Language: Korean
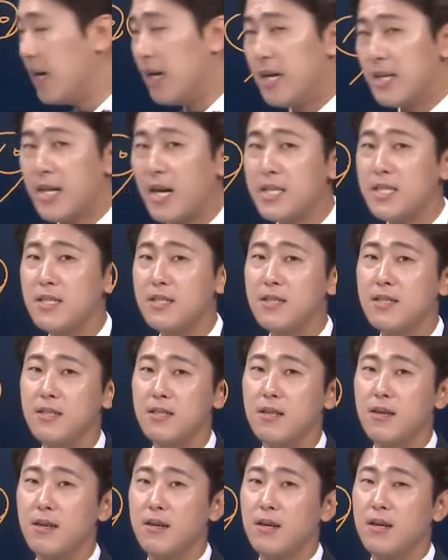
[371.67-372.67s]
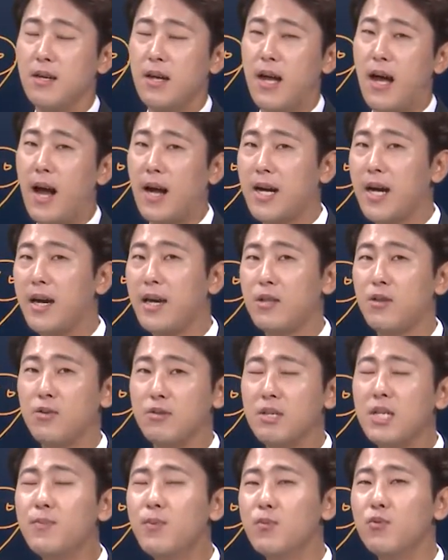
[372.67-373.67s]
사실은 아까 했던
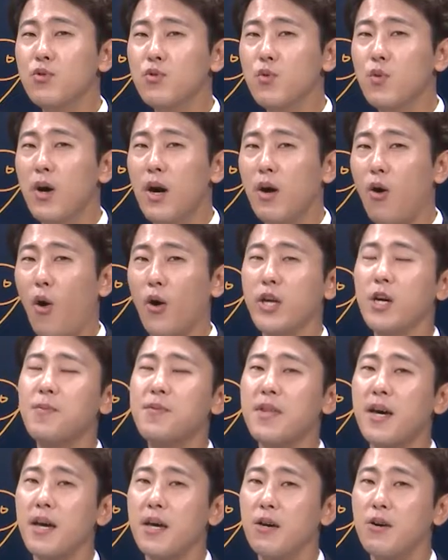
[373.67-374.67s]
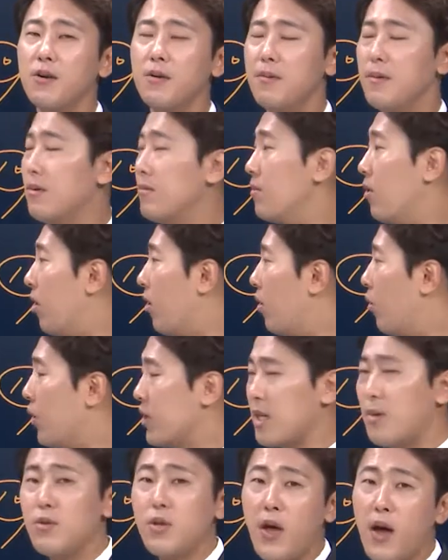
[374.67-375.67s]
이 부분과 거의 흡사해요. 어,
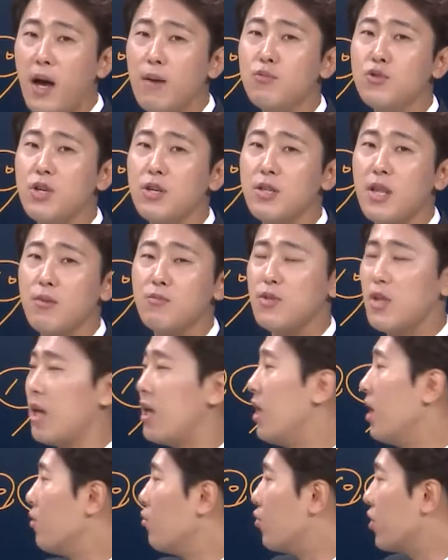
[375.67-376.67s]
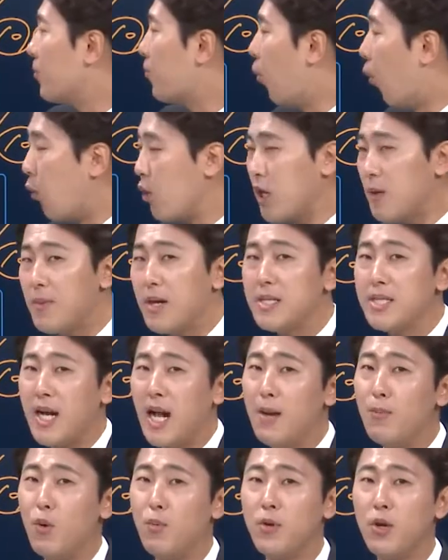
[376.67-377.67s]
왜냐하면 대화문이기 때문에 우리 보기만
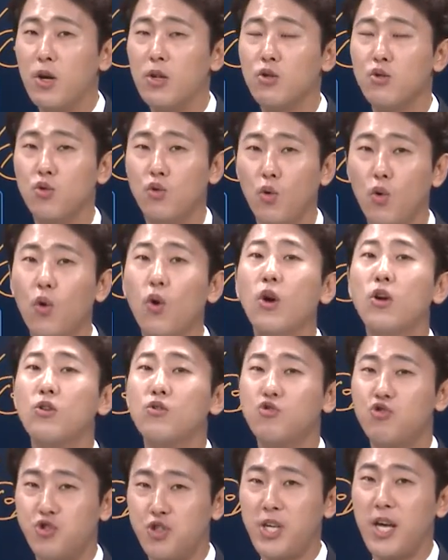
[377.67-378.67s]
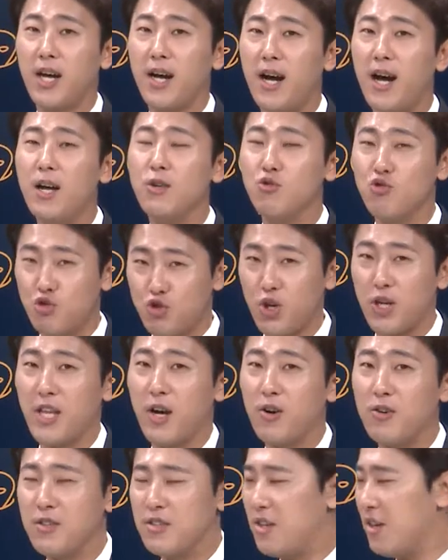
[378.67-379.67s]
잘 보면 또 주제가 유추가
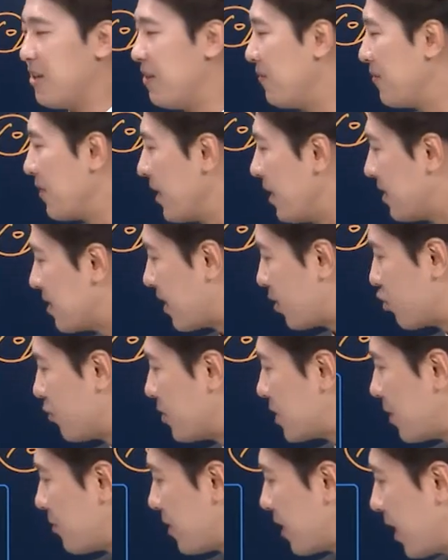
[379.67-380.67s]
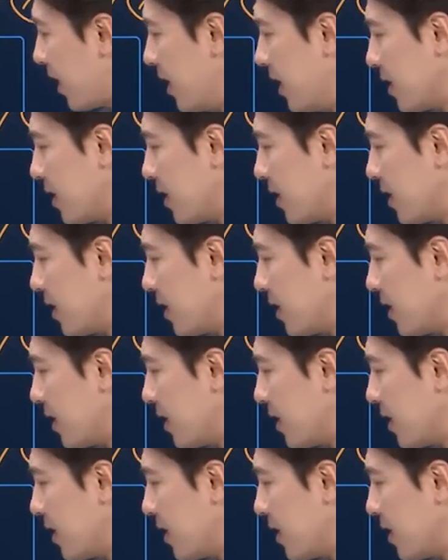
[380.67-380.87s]
되거든요. 자, 두 번째입니다.